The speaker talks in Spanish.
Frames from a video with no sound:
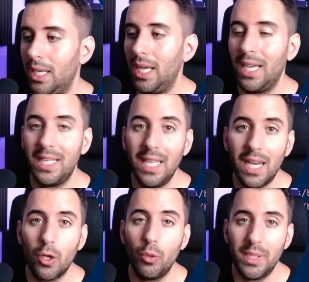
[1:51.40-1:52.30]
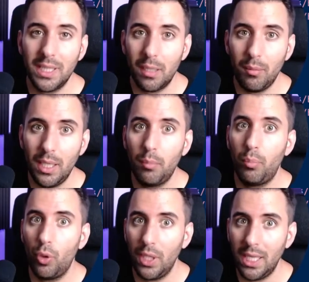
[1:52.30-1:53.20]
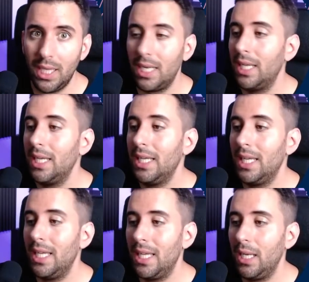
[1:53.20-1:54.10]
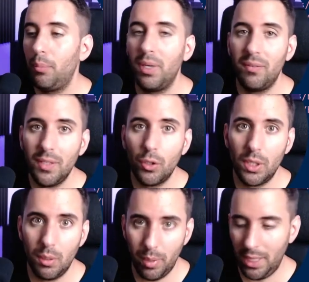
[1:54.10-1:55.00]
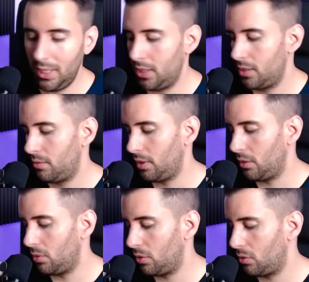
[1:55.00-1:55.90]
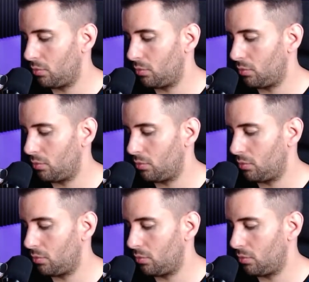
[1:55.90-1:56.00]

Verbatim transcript: aquí es recomendable poner el prefijo del país, ¿de acuerdo?